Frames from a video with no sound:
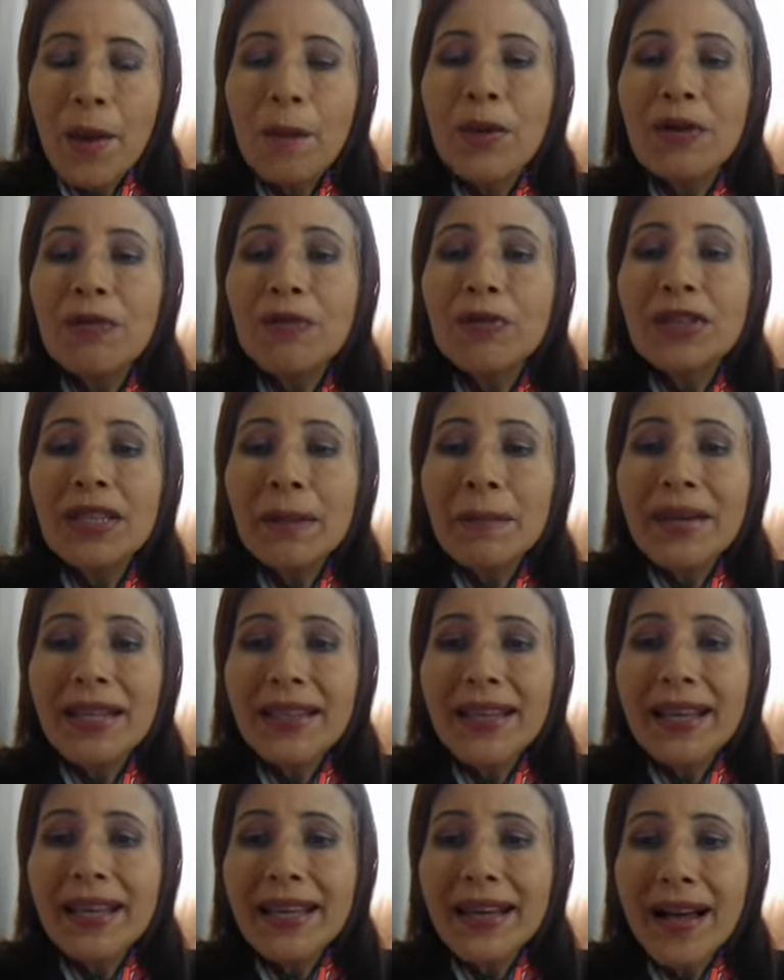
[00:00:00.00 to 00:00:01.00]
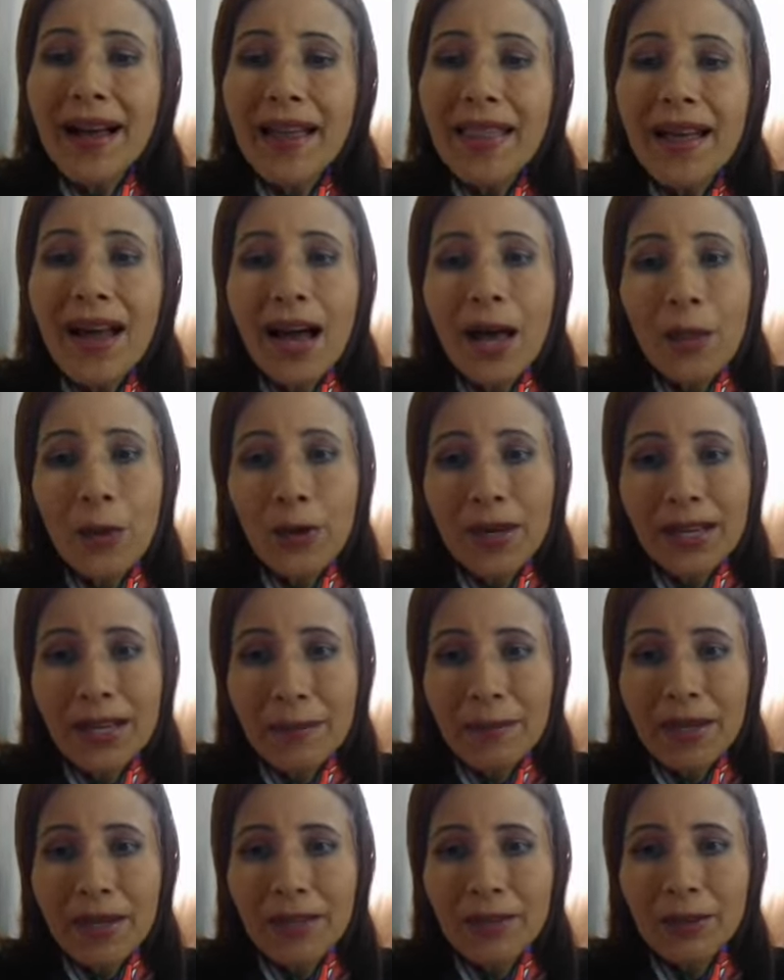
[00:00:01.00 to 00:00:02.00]
profundamente ligada a dos
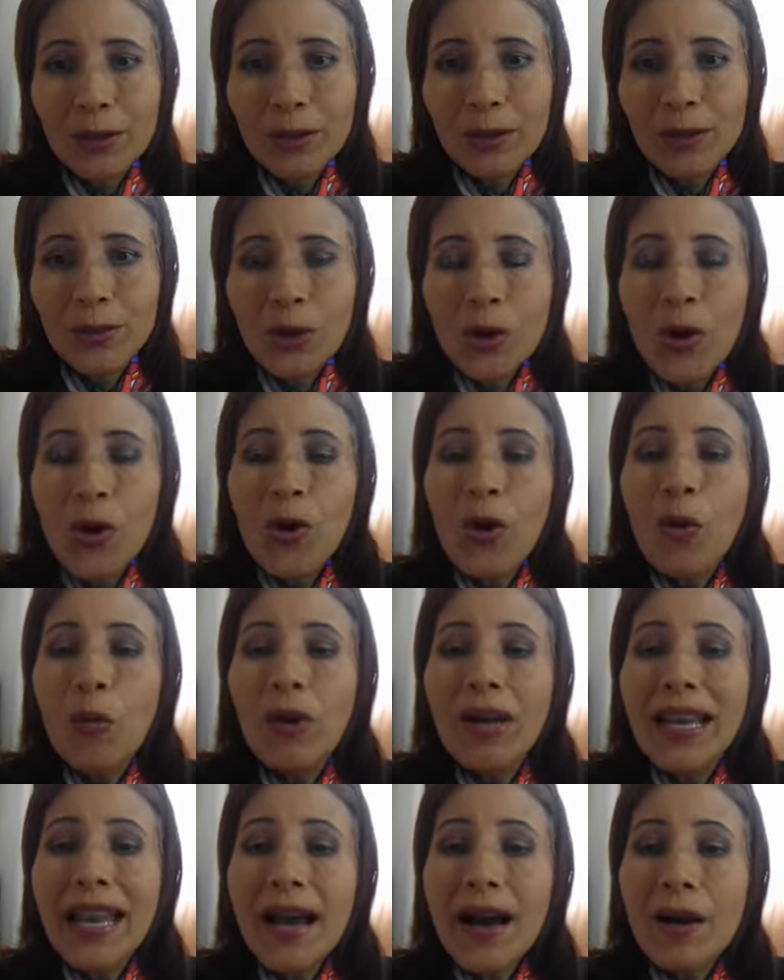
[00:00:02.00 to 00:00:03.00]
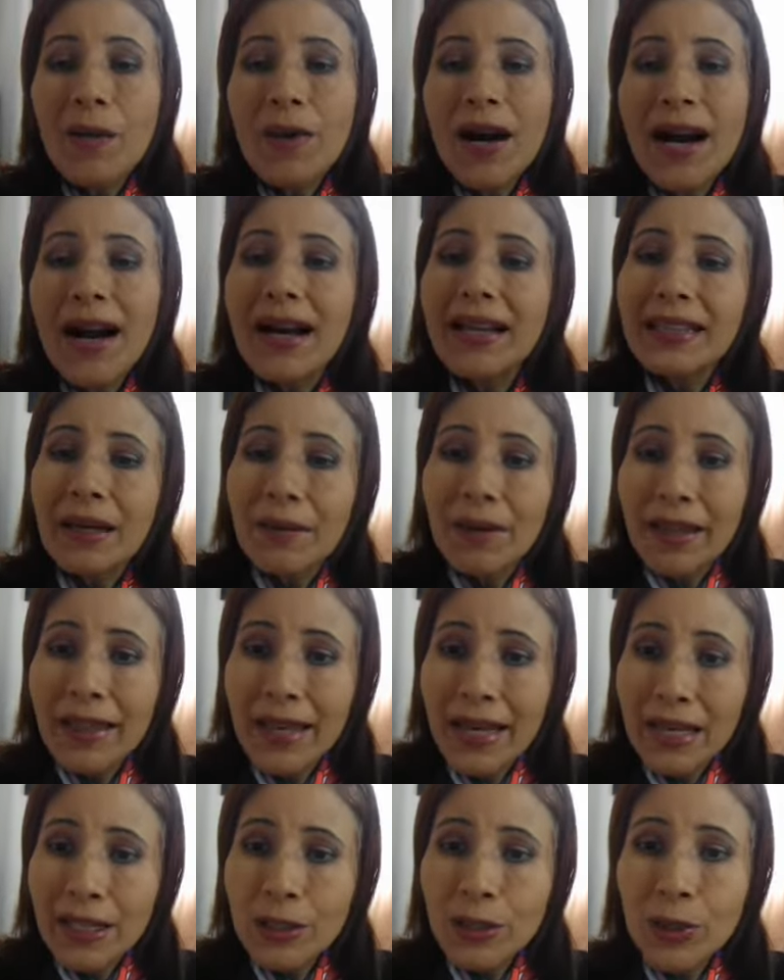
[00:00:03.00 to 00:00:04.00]
elementos, como el agua a través
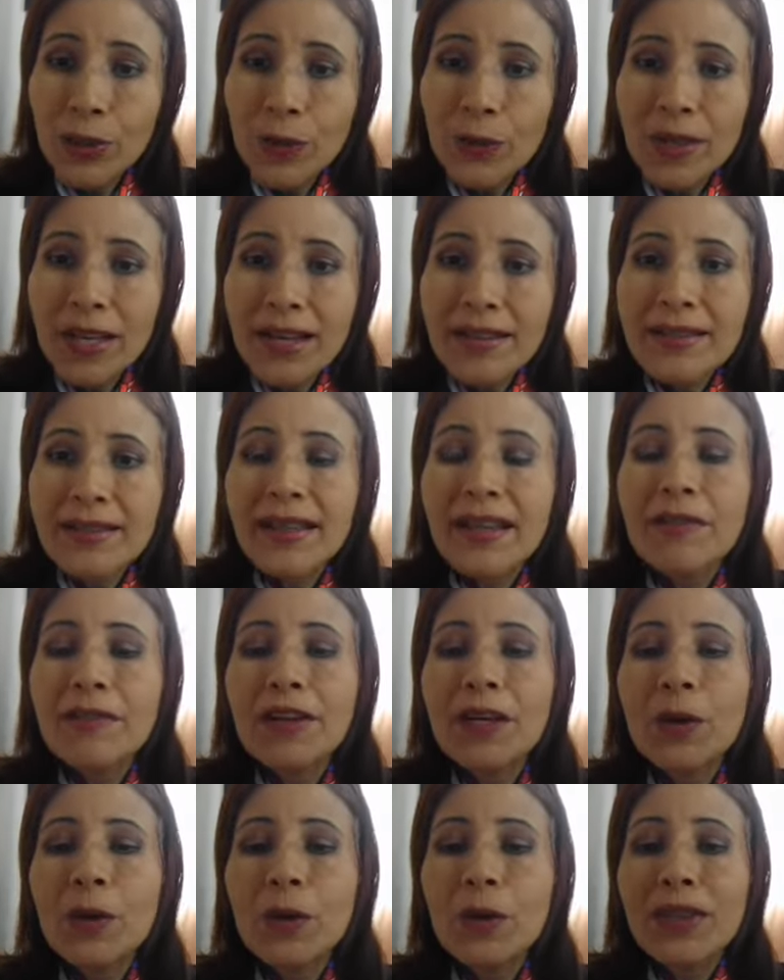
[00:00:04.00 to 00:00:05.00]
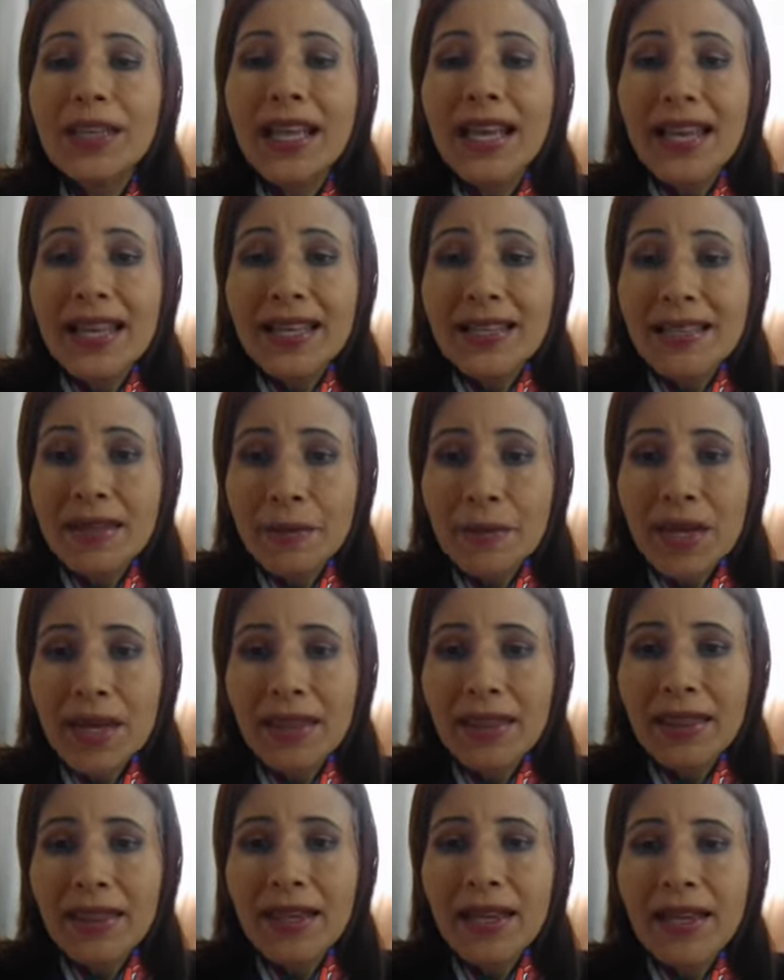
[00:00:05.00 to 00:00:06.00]
de las lluvias que fecundan la
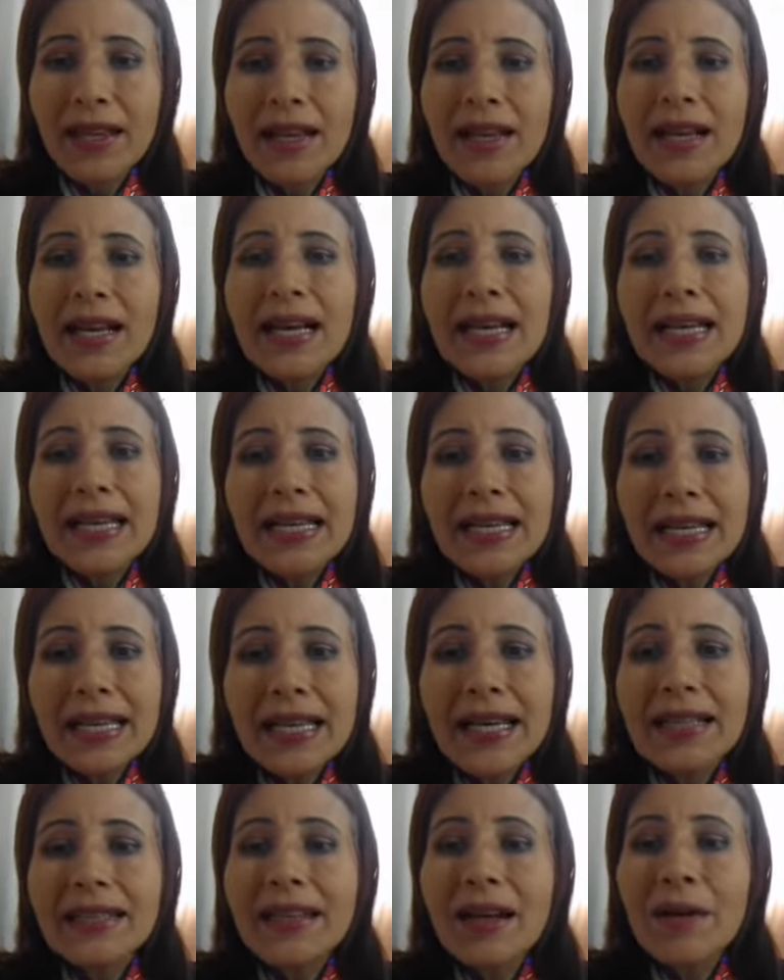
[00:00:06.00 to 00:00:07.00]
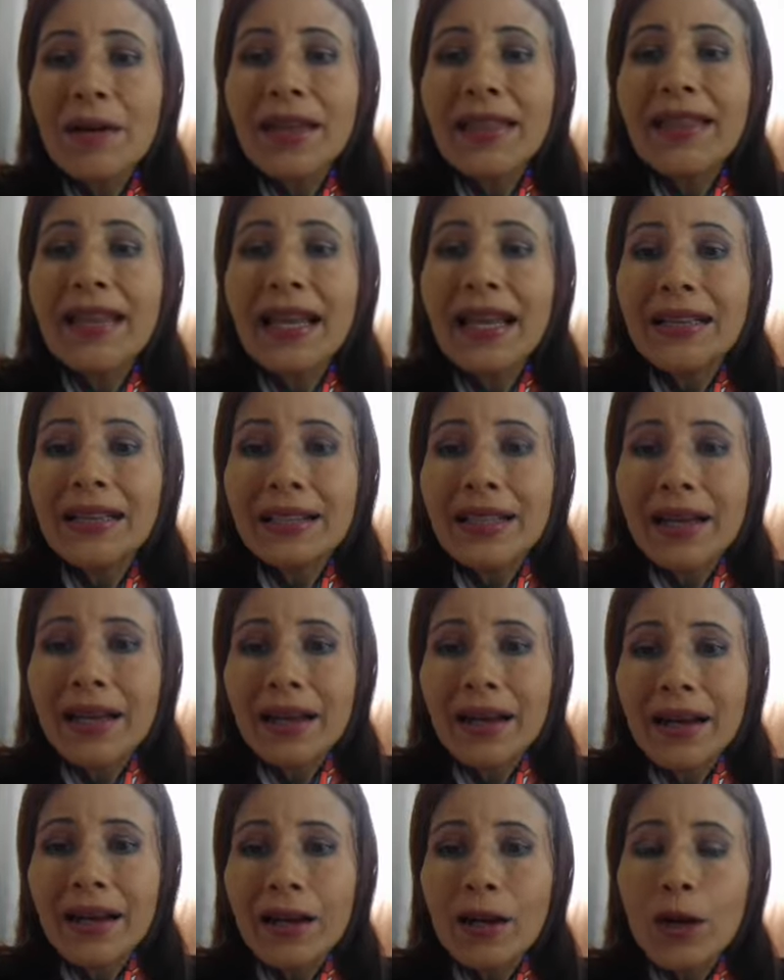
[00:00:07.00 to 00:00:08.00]
simiente y a través de la
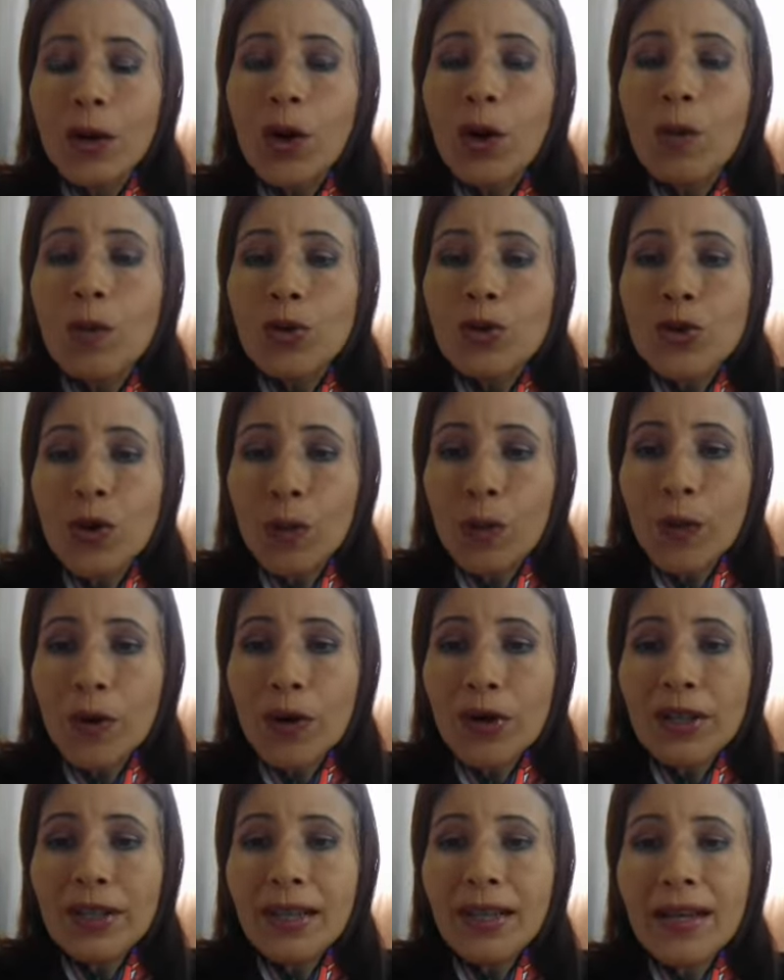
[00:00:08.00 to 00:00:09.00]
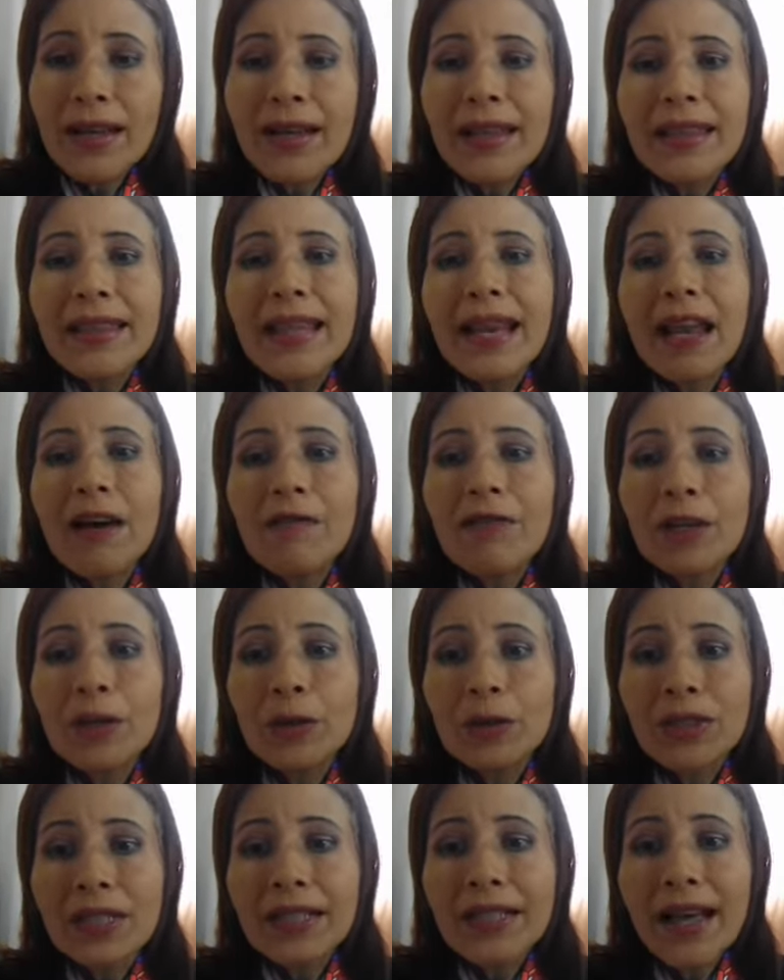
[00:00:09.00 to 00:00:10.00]
tierra, como soporte de la
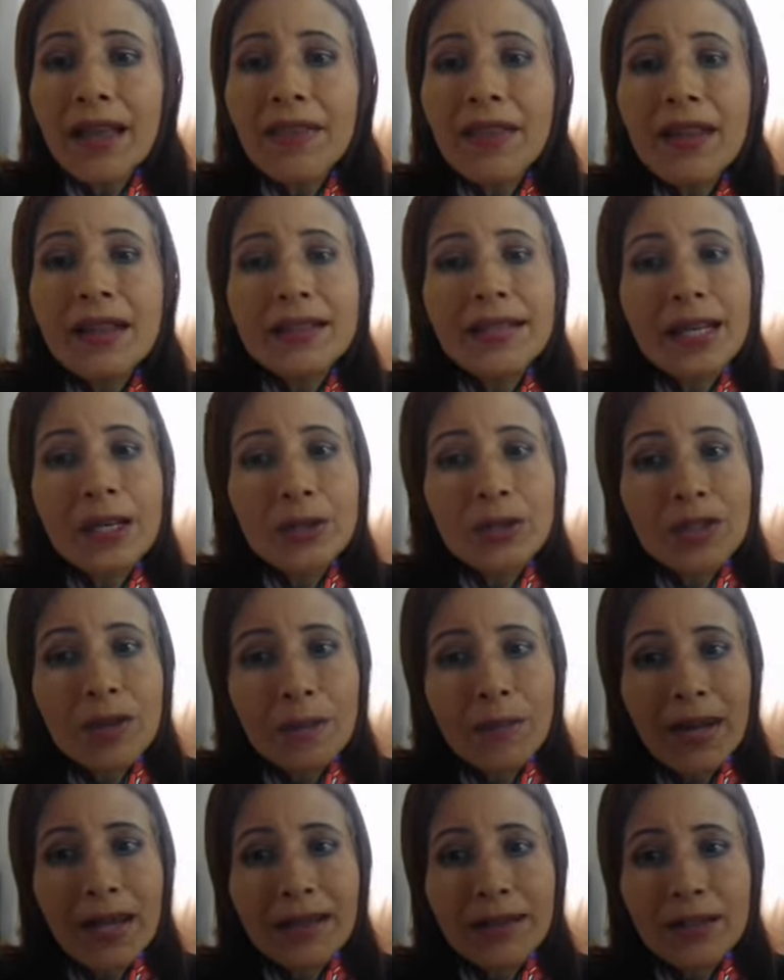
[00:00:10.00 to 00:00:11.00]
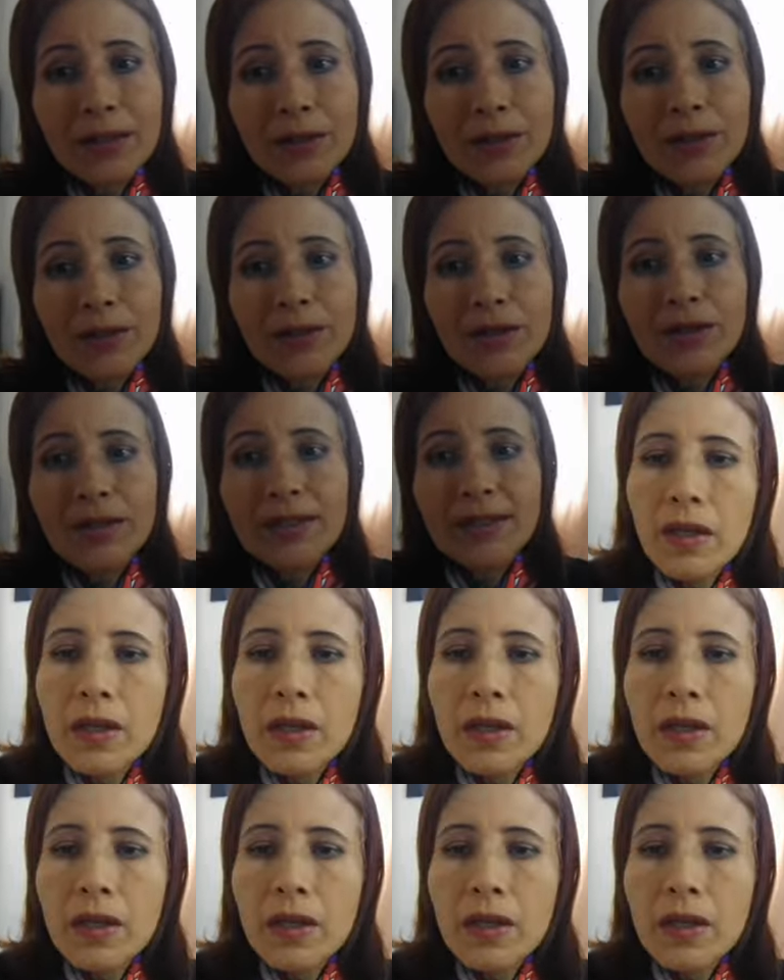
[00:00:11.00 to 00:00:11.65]
fecundidad de los sembradíos.